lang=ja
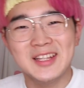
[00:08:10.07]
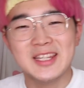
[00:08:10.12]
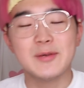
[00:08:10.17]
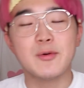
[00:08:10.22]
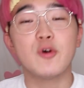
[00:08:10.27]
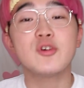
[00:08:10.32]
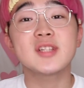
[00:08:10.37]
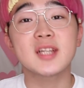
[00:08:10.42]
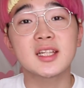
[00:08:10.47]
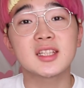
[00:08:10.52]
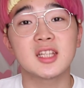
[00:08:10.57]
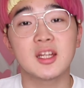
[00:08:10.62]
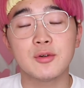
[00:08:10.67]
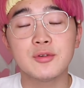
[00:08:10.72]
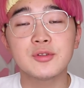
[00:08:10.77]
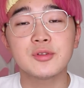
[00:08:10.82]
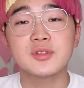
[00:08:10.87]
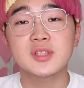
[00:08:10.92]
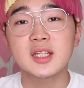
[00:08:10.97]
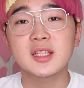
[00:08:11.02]
でも美味しかった。ほ
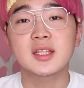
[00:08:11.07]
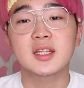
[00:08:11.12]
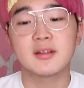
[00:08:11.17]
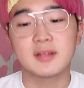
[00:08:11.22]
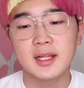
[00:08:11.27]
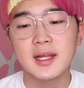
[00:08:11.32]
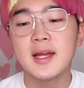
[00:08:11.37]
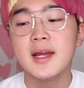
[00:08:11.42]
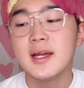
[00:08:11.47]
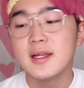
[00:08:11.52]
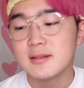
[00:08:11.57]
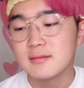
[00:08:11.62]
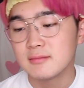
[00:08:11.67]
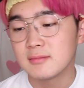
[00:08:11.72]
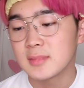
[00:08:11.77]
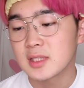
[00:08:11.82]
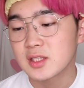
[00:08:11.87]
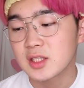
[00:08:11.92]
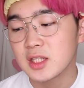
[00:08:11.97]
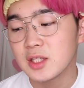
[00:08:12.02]
んと美味しかったので、うん、
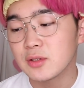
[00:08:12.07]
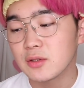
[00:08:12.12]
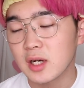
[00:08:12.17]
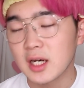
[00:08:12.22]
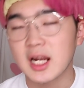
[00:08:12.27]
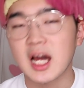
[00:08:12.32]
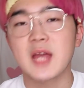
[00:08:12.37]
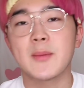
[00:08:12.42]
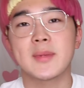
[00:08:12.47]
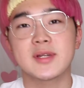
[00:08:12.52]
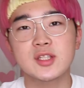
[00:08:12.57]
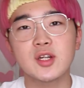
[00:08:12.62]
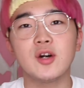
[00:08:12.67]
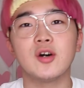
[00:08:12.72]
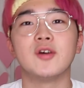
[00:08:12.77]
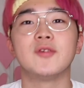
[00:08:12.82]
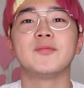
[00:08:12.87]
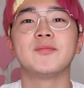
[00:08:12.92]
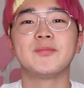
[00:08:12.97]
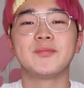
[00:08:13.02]
まあ、次の動画で会いま
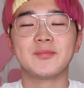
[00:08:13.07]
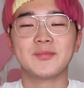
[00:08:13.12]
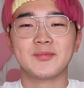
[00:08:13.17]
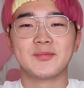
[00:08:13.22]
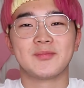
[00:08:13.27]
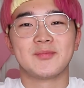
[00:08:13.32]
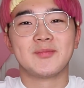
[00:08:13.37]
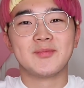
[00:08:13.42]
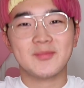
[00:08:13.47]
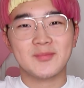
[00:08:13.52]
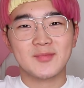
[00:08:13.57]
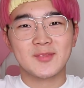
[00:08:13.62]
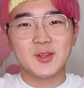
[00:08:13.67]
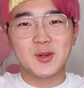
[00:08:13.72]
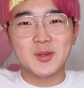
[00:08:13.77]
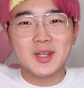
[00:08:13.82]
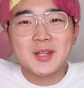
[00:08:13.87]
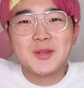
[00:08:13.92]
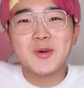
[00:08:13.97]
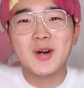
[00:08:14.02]
しょう。
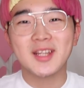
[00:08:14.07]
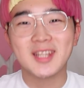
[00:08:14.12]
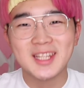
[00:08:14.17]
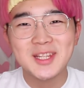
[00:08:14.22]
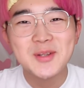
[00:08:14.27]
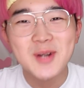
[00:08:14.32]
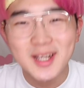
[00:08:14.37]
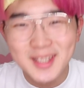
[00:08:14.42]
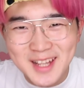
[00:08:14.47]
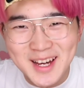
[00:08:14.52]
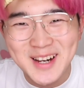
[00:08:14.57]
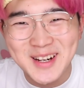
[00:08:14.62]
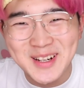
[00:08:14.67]
こんな動画でいいのかな